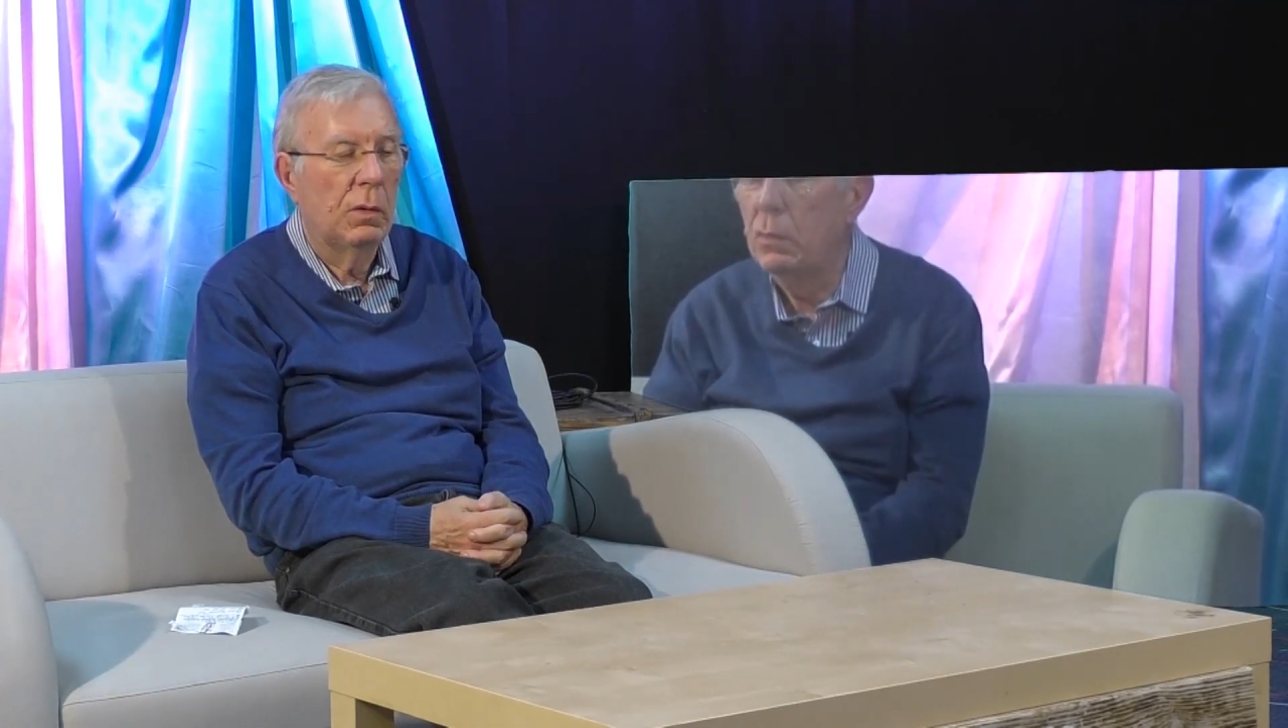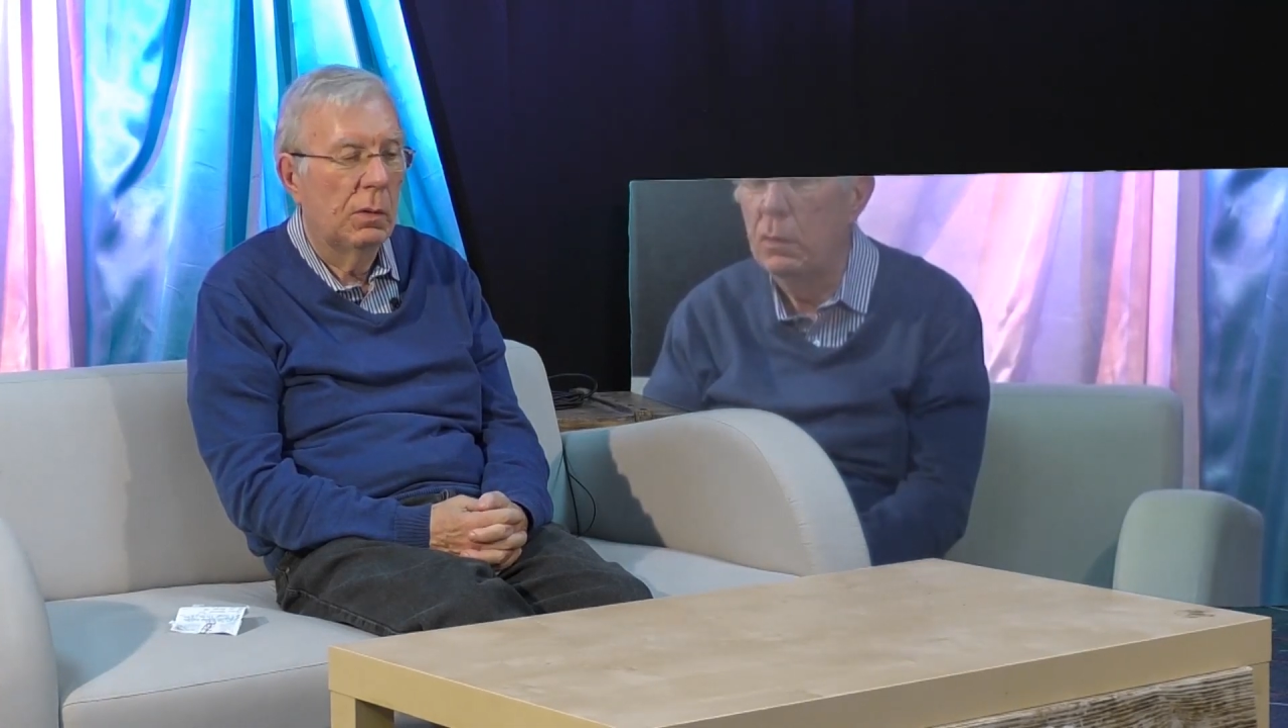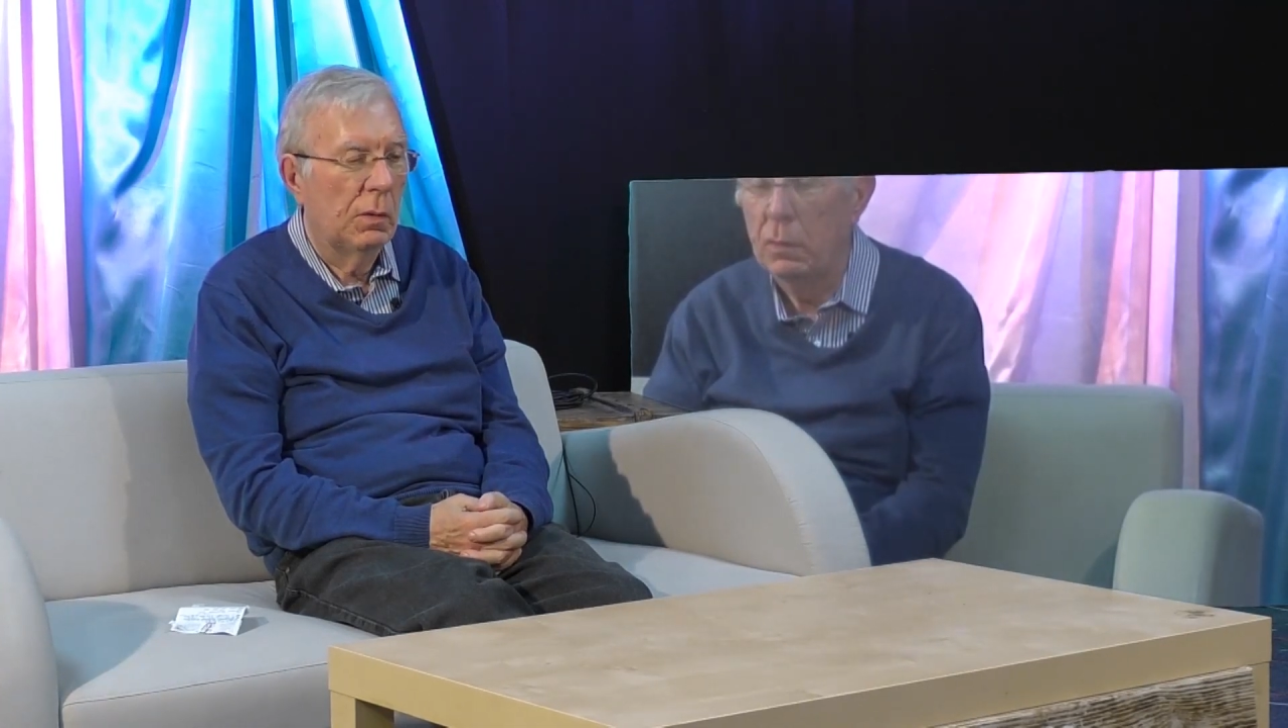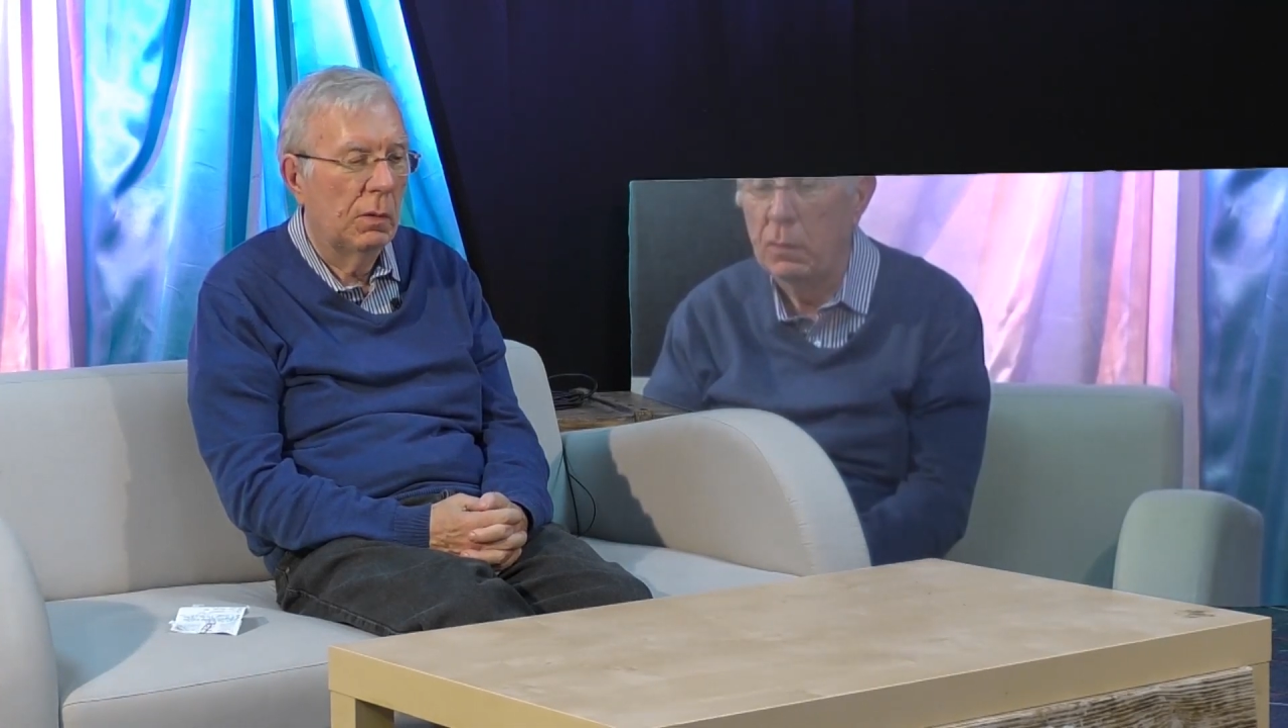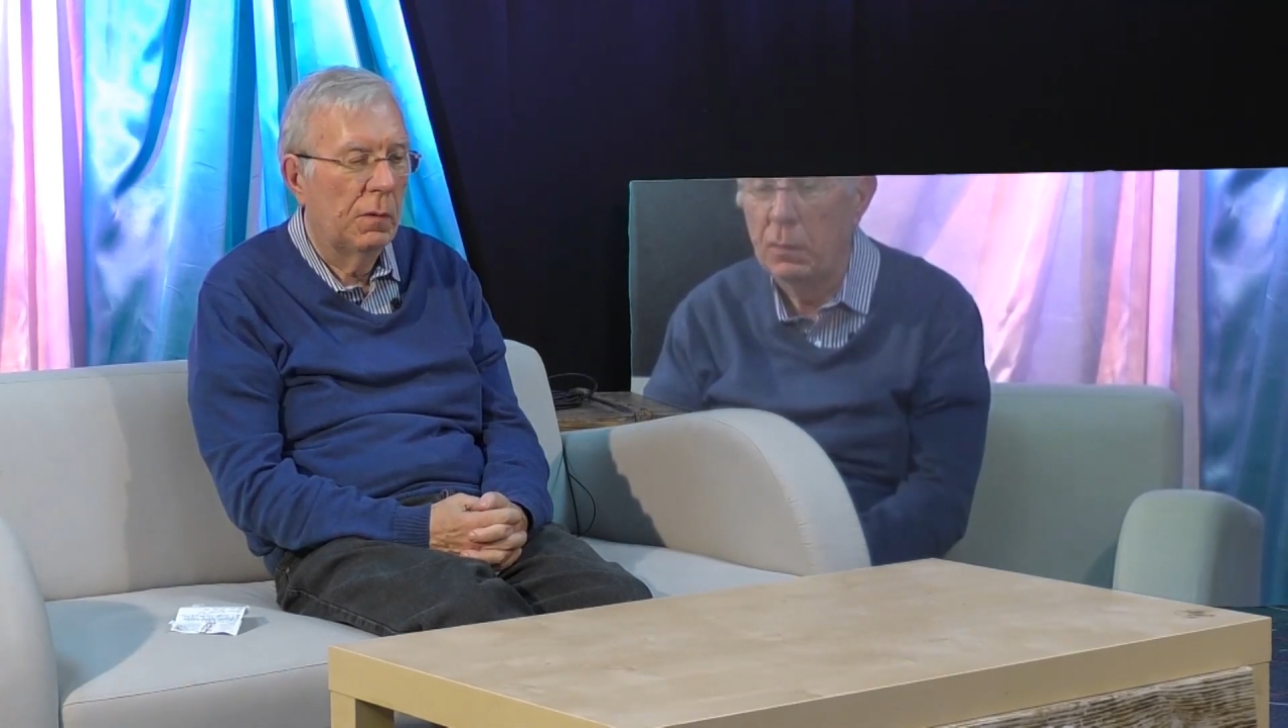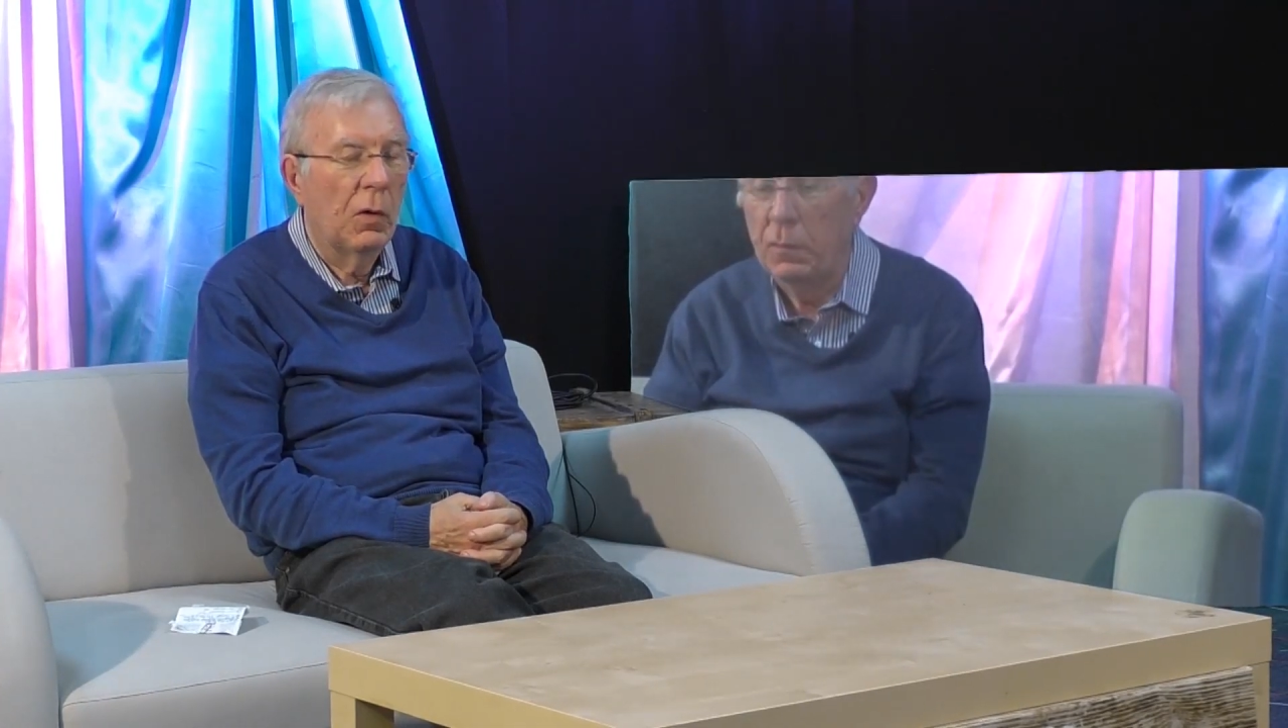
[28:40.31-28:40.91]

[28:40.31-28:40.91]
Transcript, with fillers: de